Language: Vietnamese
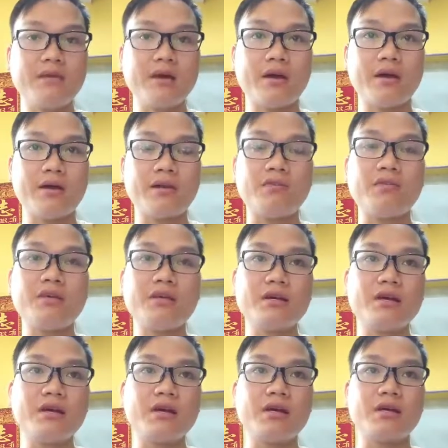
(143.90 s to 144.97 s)
và cộng với
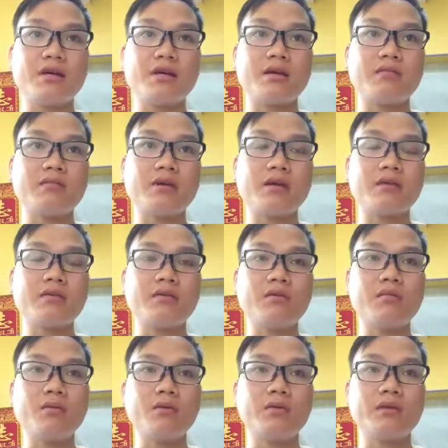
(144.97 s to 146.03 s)
nữa là em đang
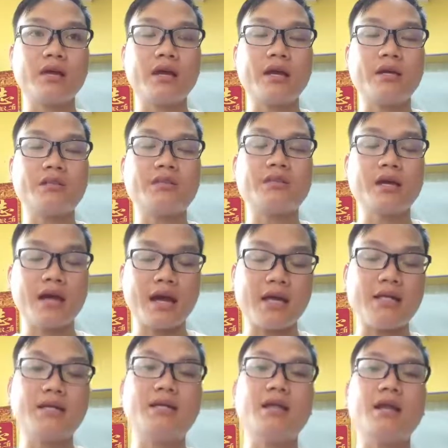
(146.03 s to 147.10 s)
có một cái dự
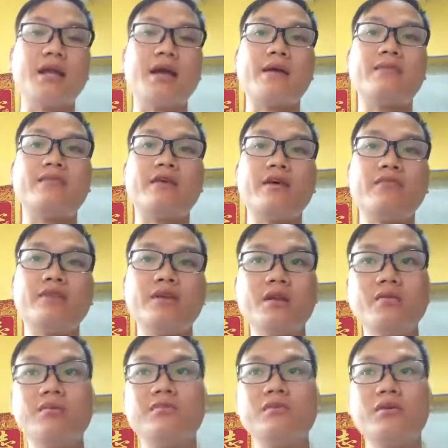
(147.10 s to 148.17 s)
án để làm về
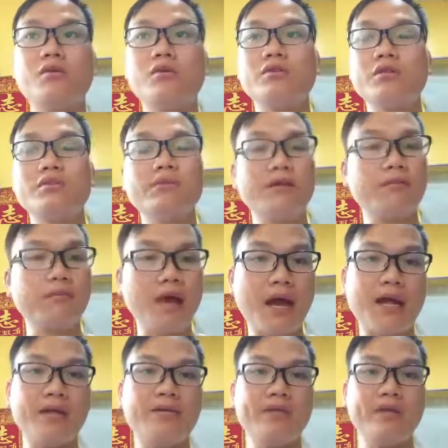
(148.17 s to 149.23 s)
vlog về cuộc sống Nhật
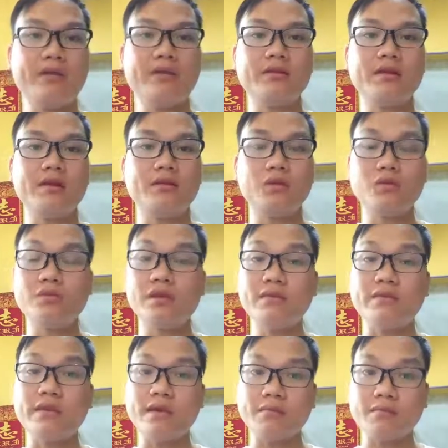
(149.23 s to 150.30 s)
Bản về những điều thú
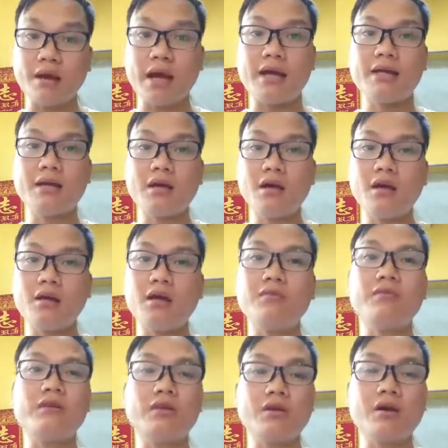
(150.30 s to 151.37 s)
vị về Nhật Bản
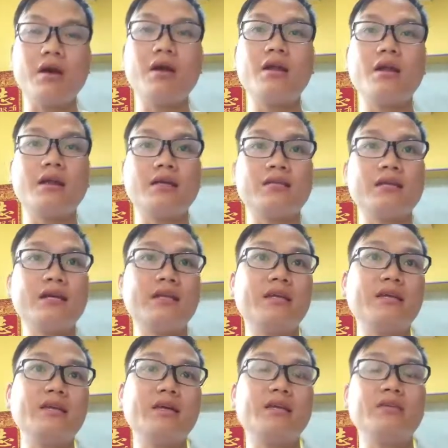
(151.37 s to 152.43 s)
cộng với nữa là dạy
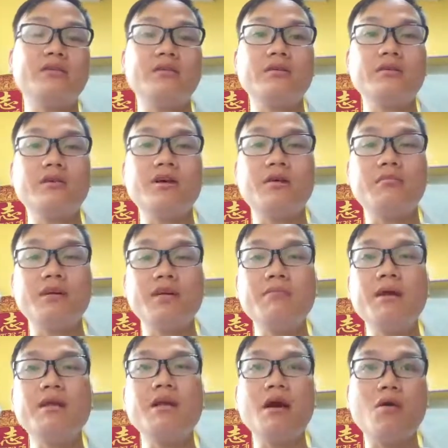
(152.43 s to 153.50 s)
tiếng Nhật cho những người
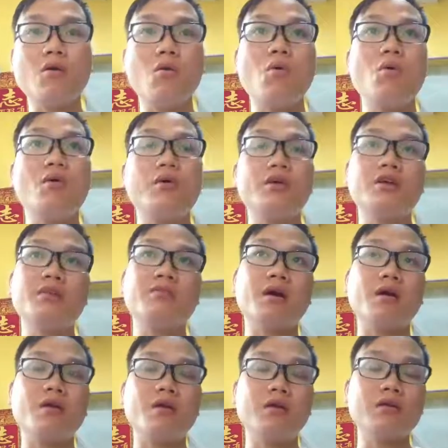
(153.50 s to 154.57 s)
mới bắt đầu khi
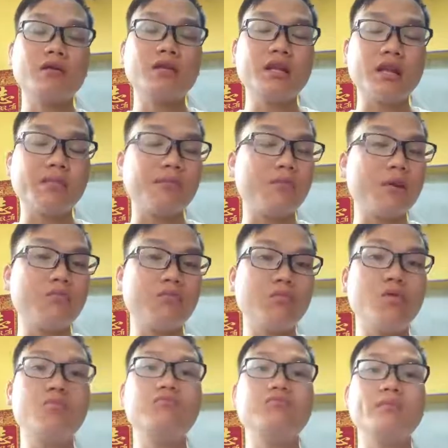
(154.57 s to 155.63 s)
mà họ rất là
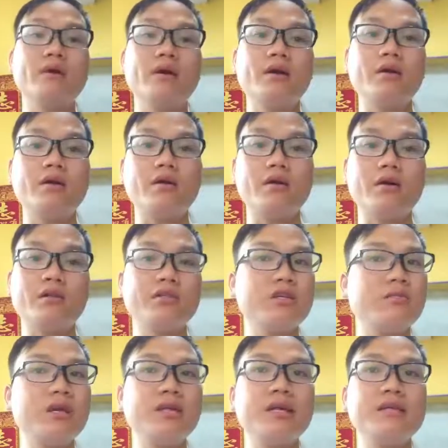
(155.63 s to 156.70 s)
mông lung họ
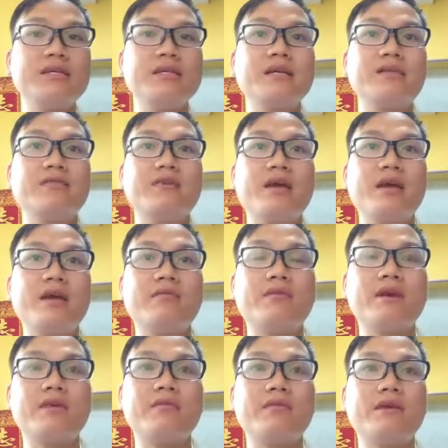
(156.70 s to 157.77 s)
chưa biết cái gì
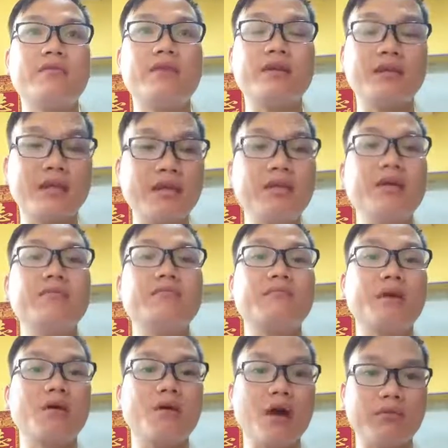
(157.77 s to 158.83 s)
về về về về tiếng Nhật
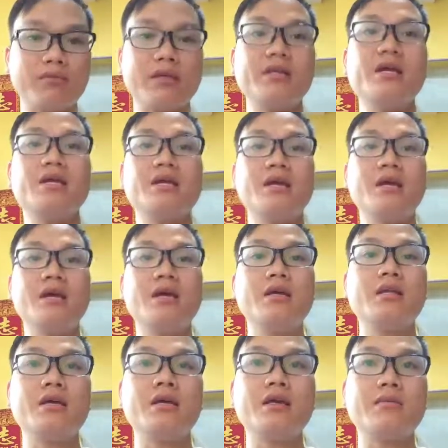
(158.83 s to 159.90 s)
mà họ học tiếng Nhật
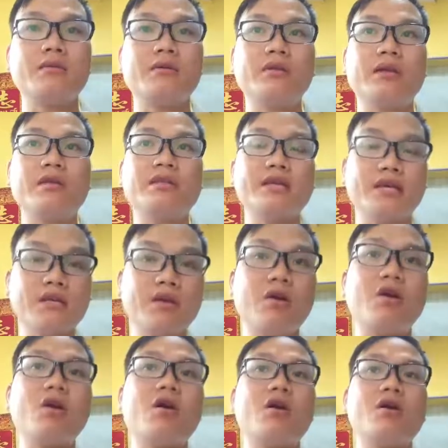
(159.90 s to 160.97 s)
thì em có thể chỉ
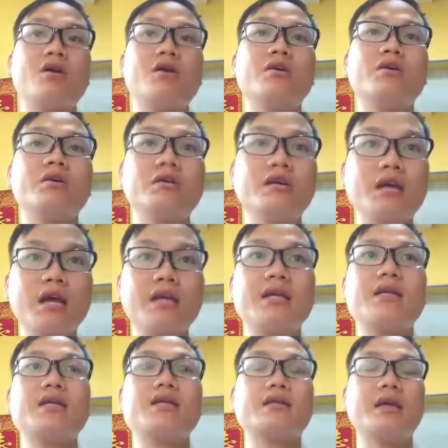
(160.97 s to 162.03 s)
cho họ những
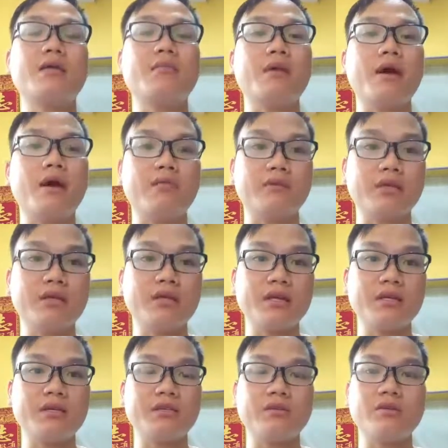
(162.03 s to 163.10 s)
cách để mà học
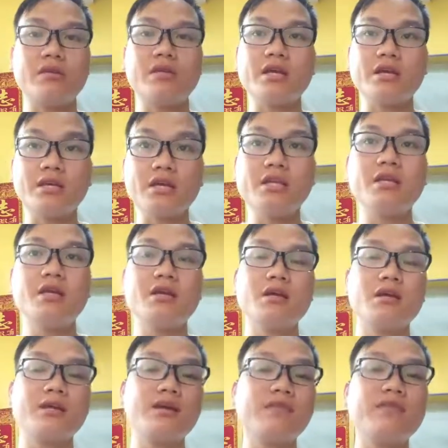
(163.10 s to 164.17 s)
tiếng Nhật cho nó nhanh nhất,
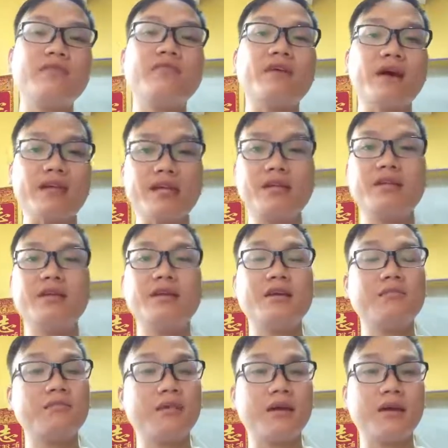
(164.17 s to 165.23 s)
đỡ vất vả nhất
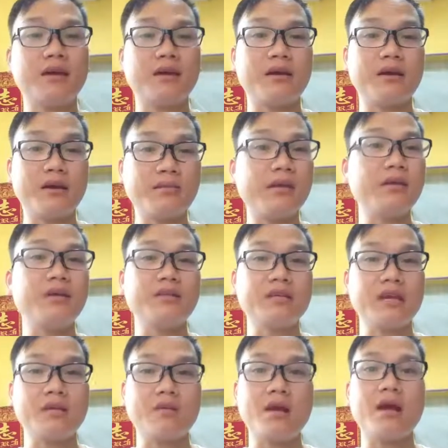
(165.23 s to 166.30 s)
khi mà em đã
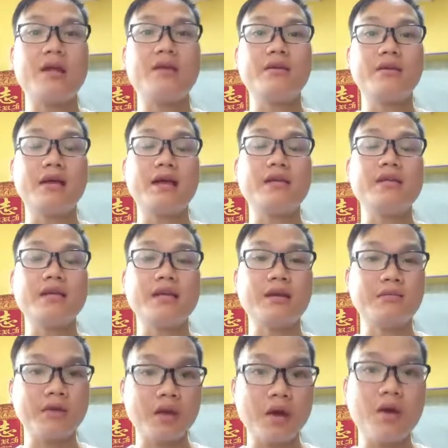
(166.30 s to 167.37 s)
từng trải qua những cái
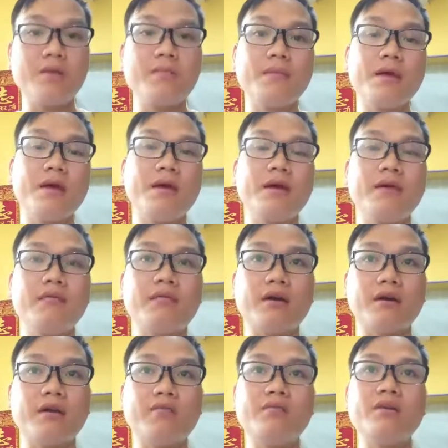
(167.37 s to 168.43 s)
trải nghiệm như đó.
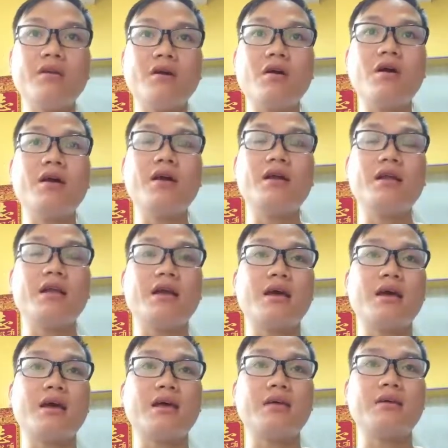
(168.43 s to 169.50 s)
Và cộng với nó
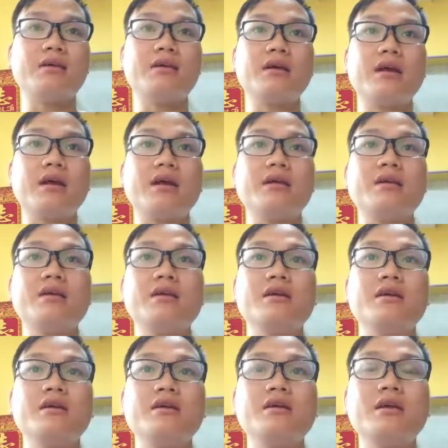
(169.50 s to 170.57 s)
là những cái
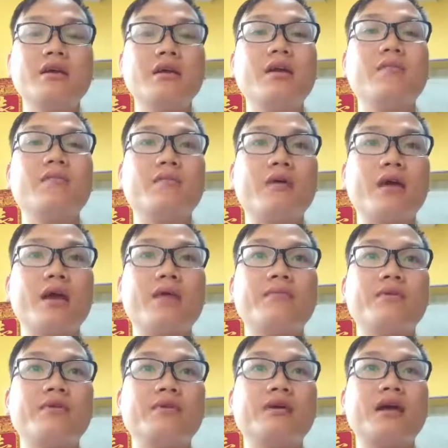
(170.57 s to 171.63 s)
kinh nghiệm của
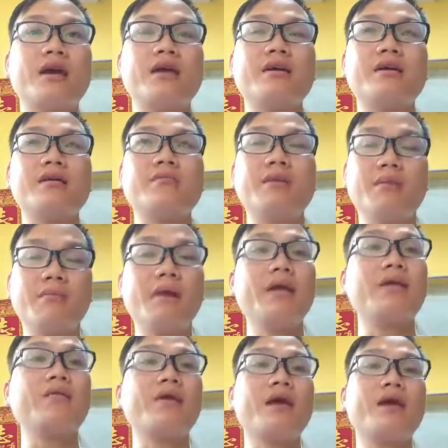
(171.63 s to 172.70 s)
em, những cái à, điểm
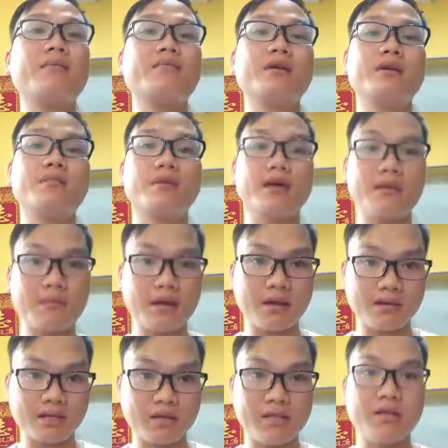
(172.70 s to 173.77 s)
mạnh của em khi mà em
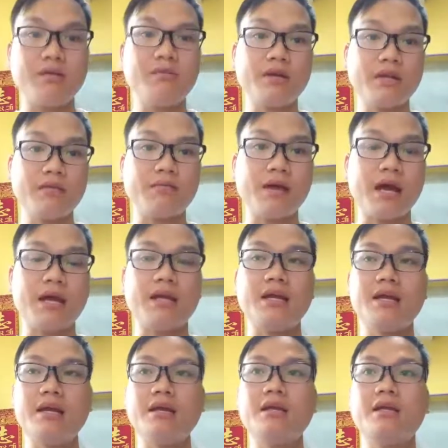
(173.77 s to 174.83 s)
đang sân chống ở Nhật
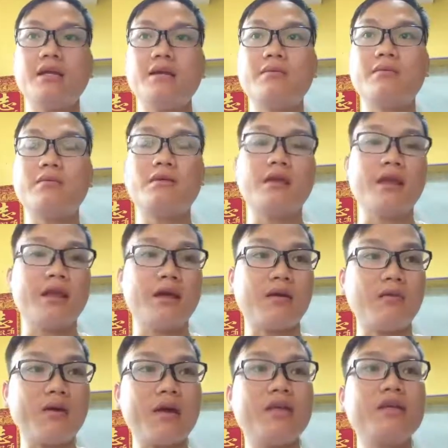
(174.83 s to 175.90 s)
Bản thì em có thể
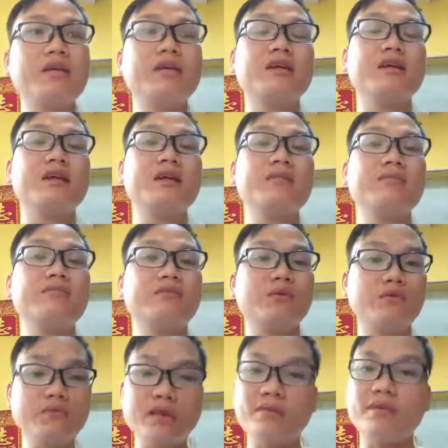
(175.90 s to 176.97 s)
là quay những clip
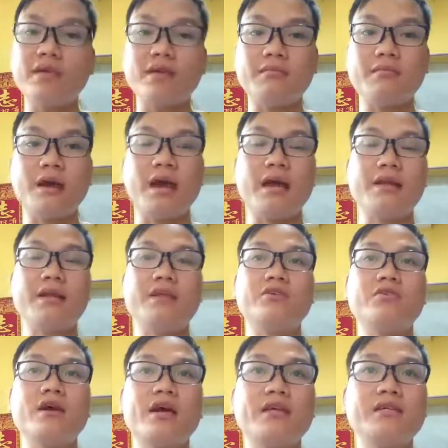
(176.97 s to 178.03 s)
thú vị về Nhật Bản
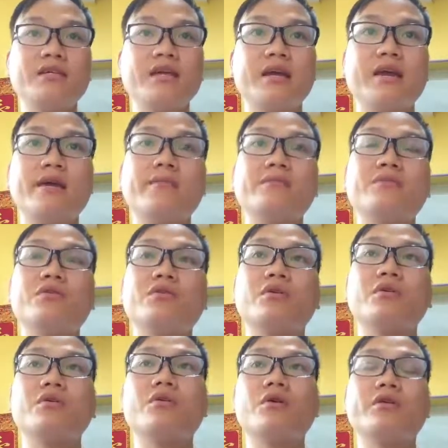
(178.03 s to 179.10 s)
để cho anh chị em
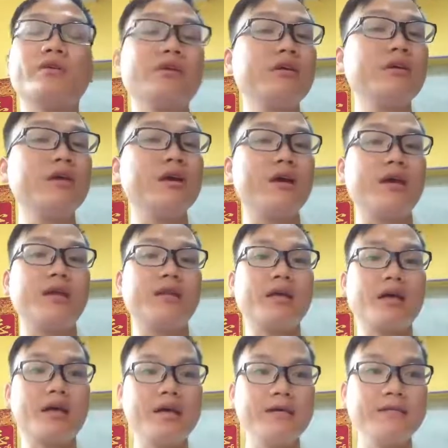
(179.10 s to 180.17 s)
rồi coi những người
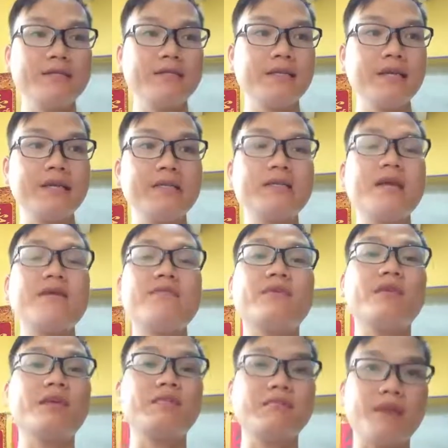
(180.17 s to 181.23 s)
người ta thích xem về